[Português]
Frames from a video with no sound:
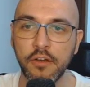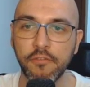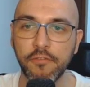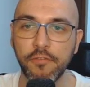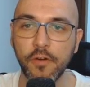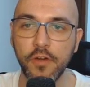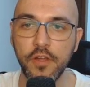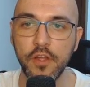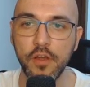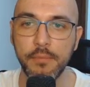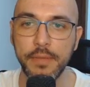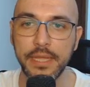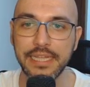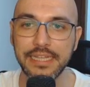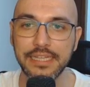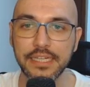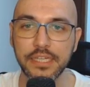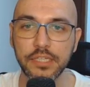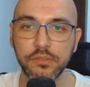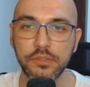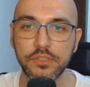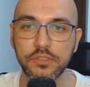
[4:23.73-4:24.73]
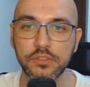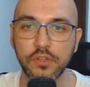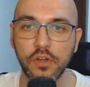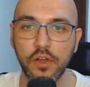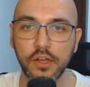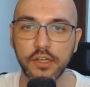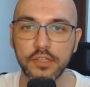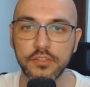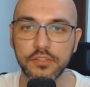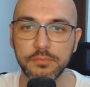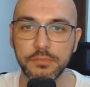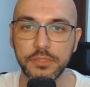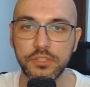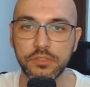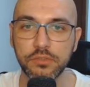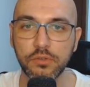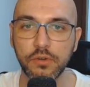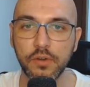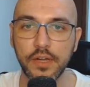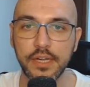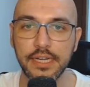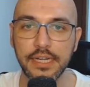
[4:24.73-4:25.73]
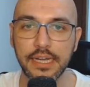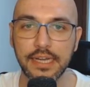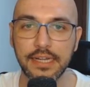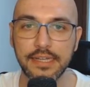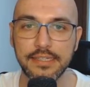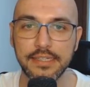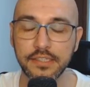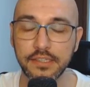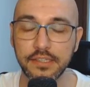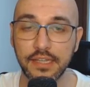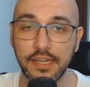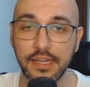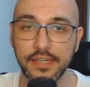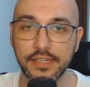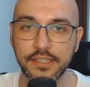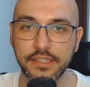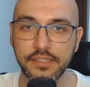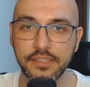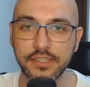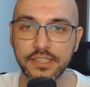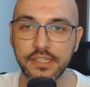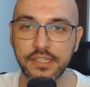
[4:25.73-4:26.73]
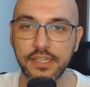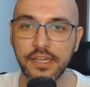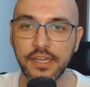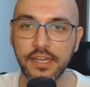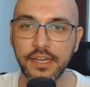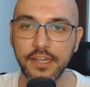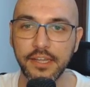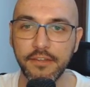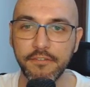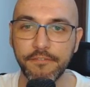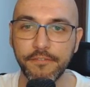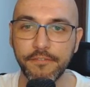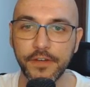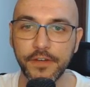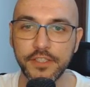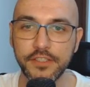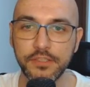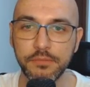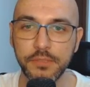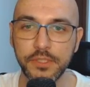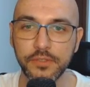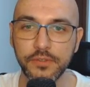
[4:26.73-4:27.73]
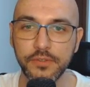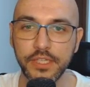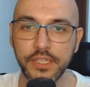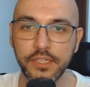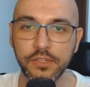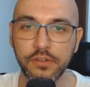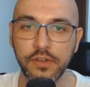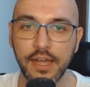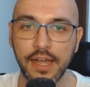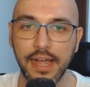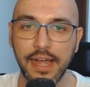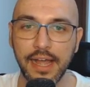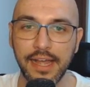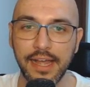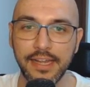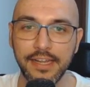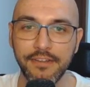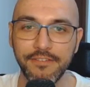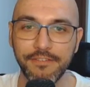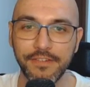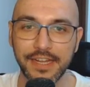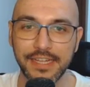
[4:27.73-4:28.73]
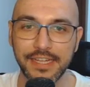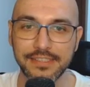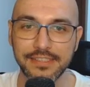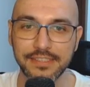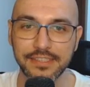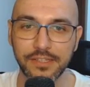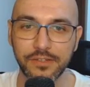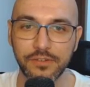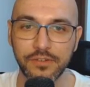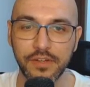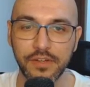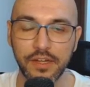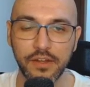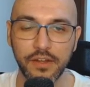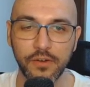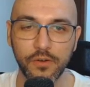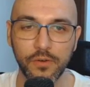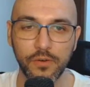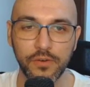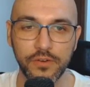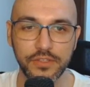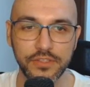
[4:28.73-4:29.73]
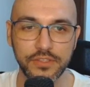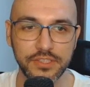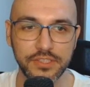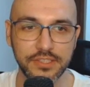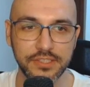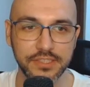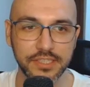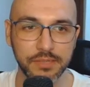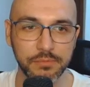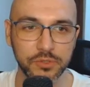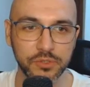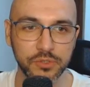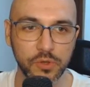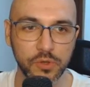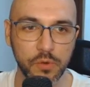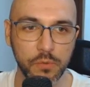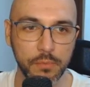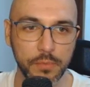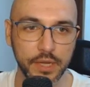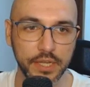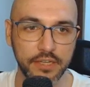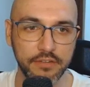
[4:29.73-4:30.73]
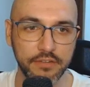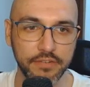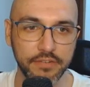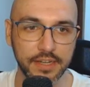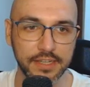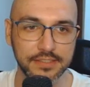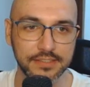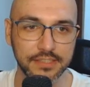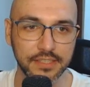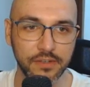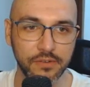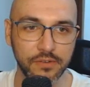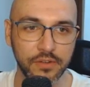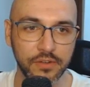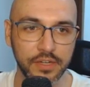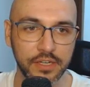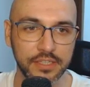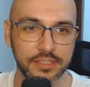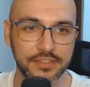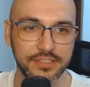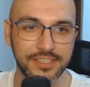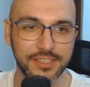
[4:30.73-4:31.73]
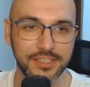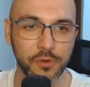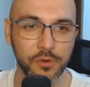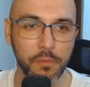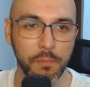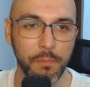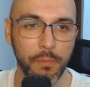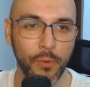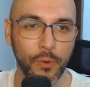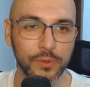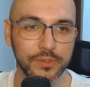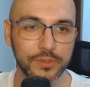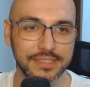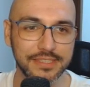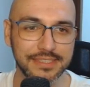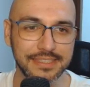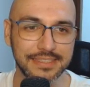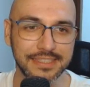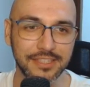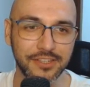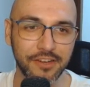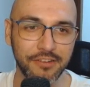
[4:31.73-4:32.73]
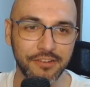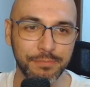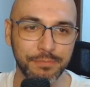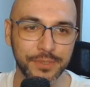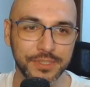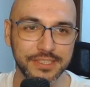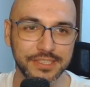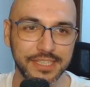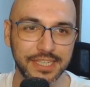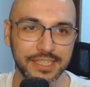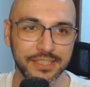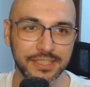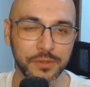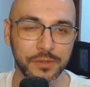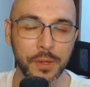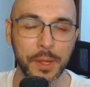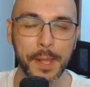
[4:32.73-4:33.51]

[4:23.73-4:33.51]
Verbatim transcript: foi aumentando o estoque de Bitcoin, a linha é laranja, e foi diminuindo a inflação. Hoje estamos com uma inflação de 1,69%,